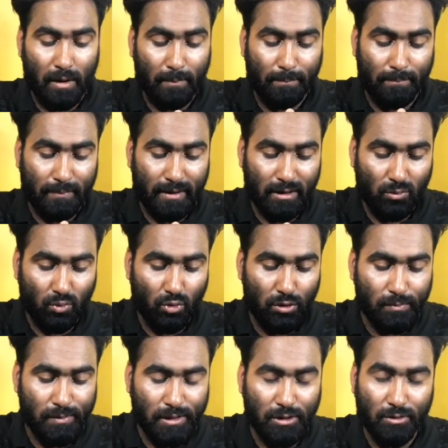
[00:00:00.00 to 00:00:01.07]
আপনার ওই
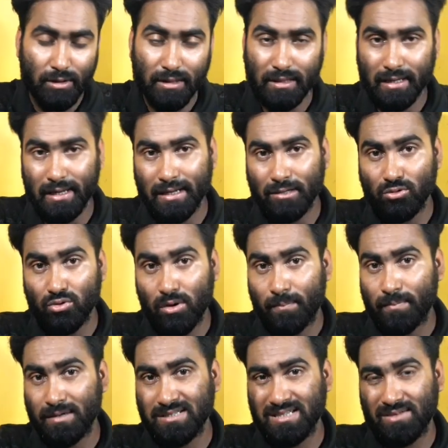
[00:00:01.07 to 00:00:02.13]
ভিডিওটা থেকে কিন্তু
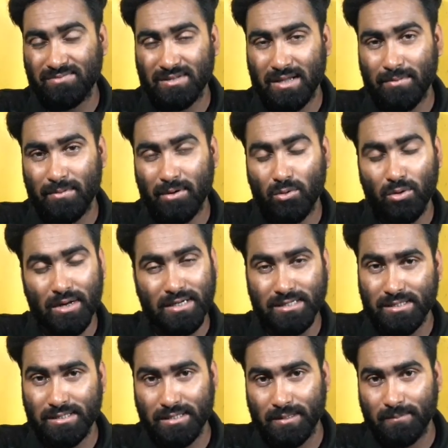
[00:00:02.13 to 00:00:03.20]
আপনার সাবস্ক্রাইবারগুলো
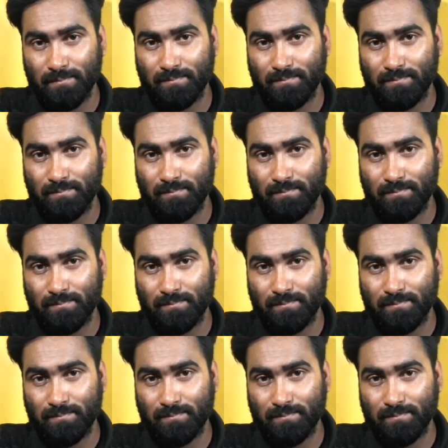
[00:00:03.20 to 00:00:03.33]
এসেছে